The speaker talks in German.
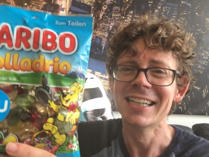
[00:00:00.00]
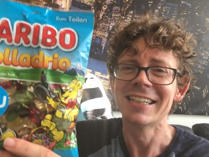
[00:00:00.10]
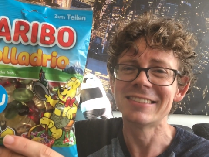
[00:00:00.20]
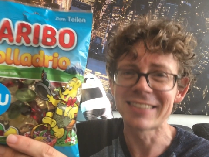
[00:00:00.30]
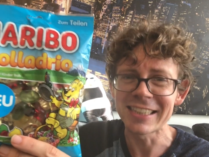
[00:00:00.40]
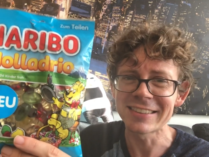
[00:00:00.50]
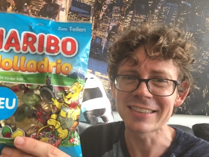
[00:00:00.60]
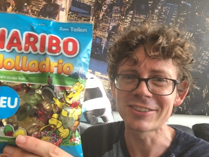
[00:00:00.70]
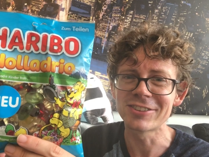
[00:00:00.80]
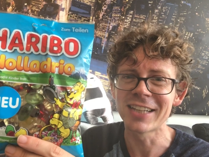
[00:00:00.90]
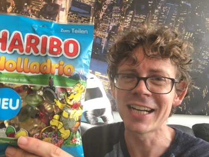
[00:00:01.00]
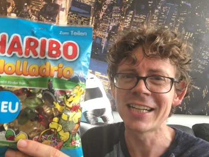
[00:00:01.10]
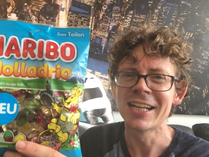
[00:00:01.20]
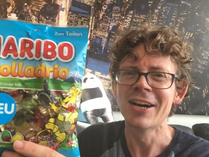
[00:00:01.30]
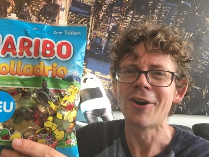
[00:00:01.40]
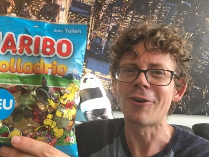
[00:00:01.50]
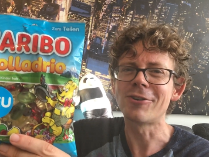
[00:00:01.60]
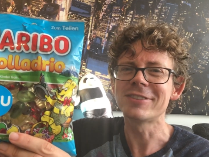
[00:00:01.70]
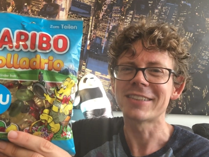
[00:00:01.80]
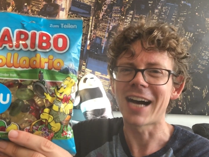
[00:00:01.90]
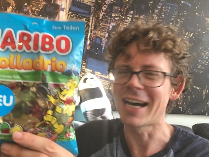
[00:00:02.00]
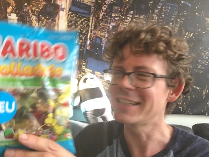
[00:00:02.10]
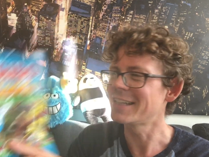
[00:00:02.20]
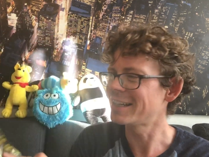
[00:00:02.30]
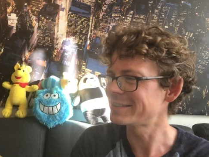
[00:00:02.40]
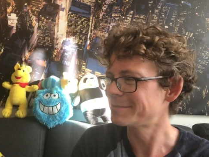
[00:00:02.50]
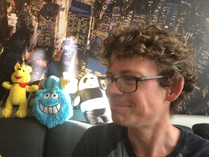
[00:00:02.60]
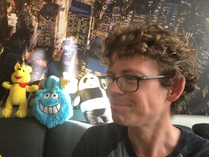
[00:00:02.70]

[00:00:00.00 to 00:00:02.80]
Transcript: sensationell und anders